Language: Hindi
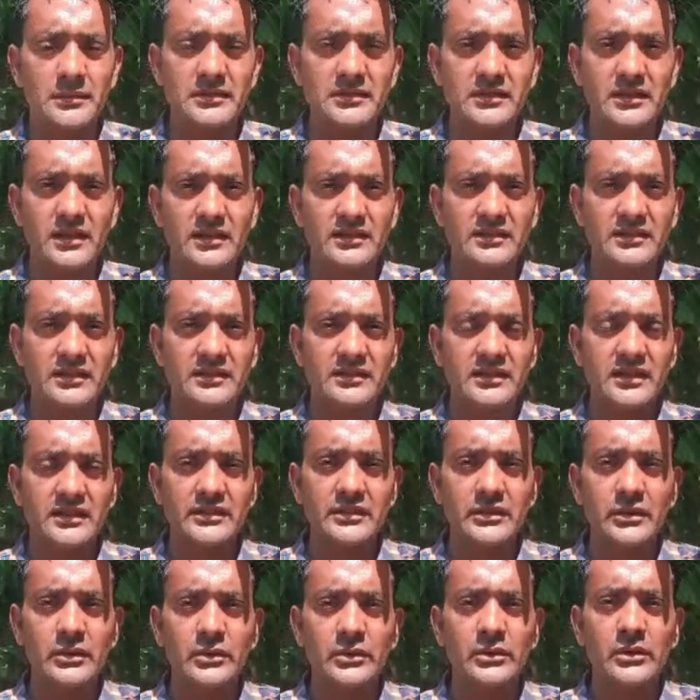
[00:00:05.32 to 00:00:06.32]
नमस्कार किसान
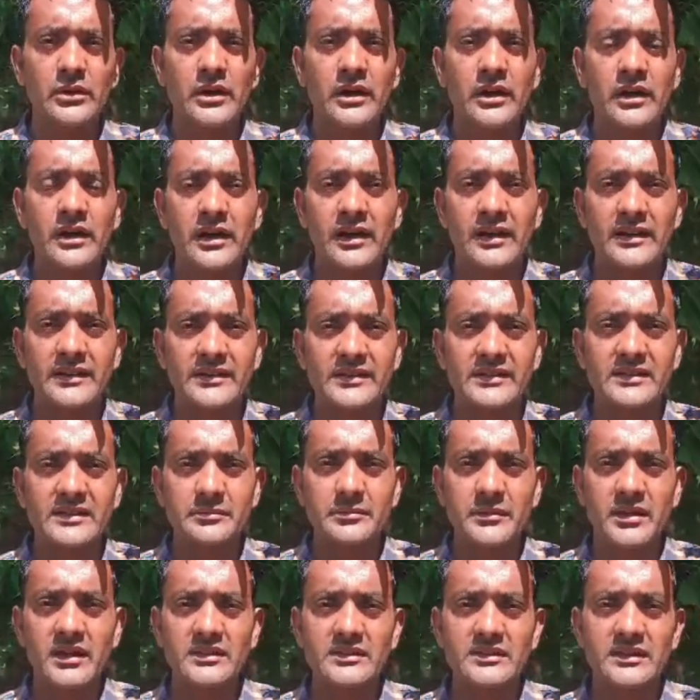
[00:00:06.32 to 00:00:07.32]
साथियों
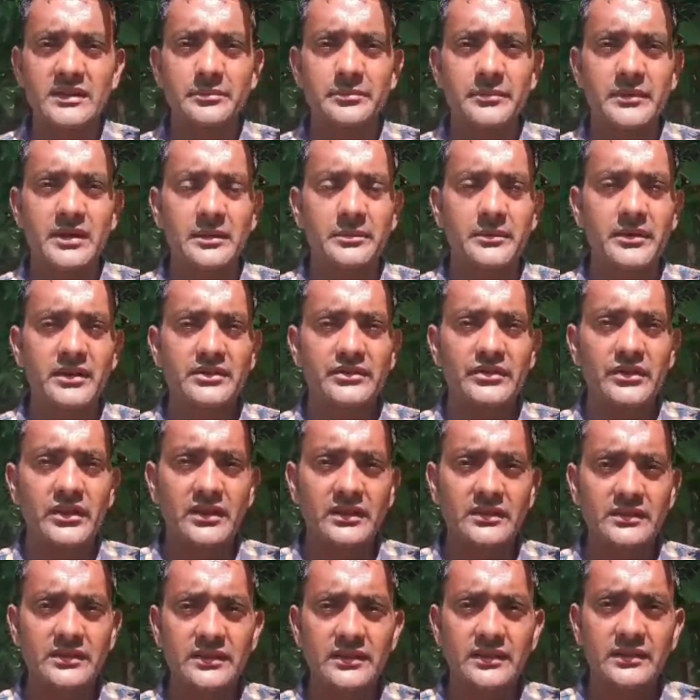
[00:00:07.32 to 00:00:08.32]
आईटीसी मार्स ऐप में आपका
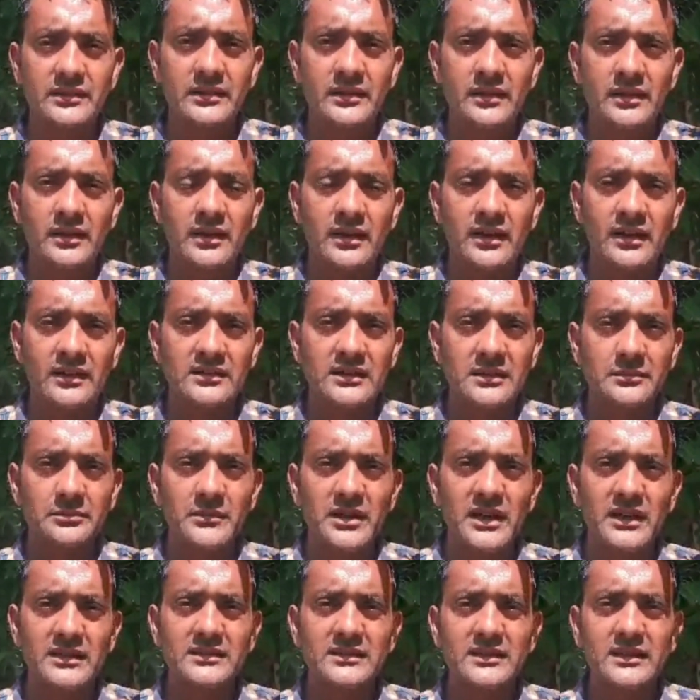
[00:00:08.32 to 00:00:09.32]
स्वागत है आज
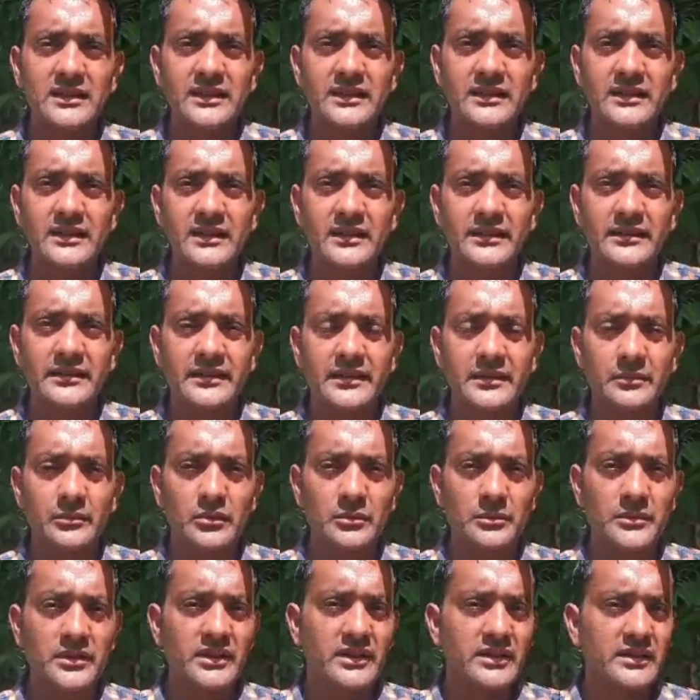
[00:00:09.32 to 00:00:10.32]
हम बात करेंगे
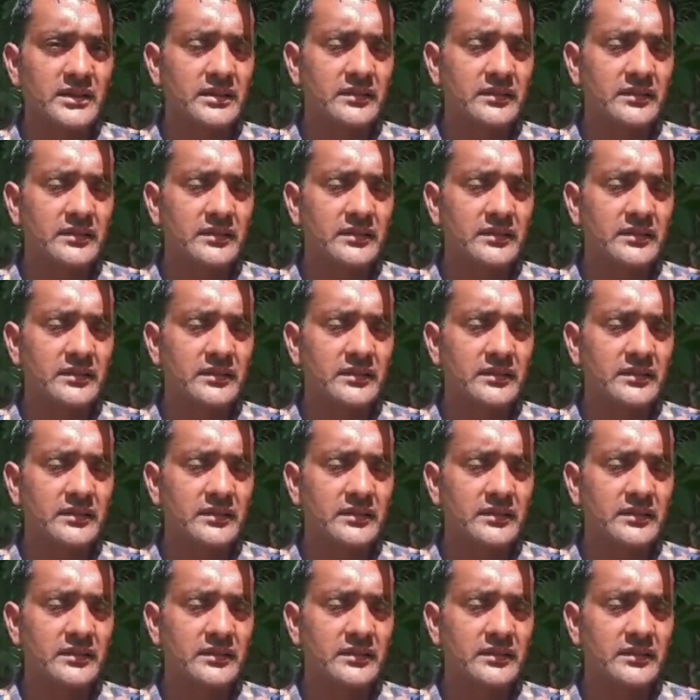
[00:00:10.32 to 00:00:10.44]
नींबू में